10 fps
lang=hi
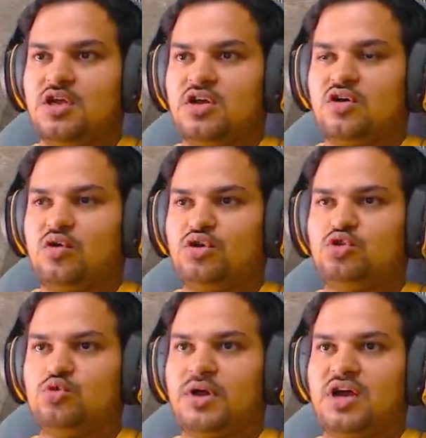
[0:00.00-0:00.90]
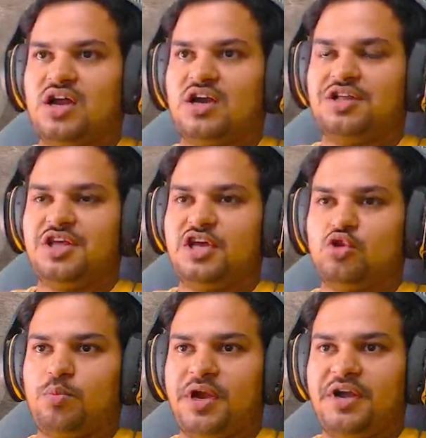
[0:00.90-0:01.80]
और कोई सुपर कार खरीदेंगे
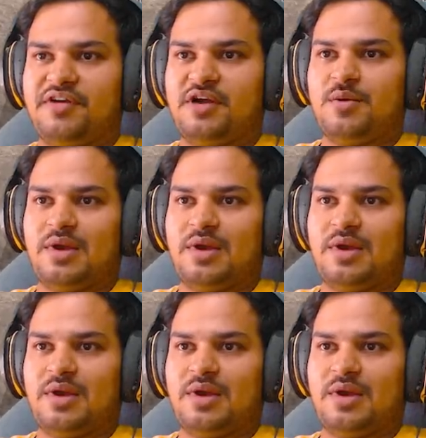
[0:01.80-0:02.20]
तो पेंट वेंट में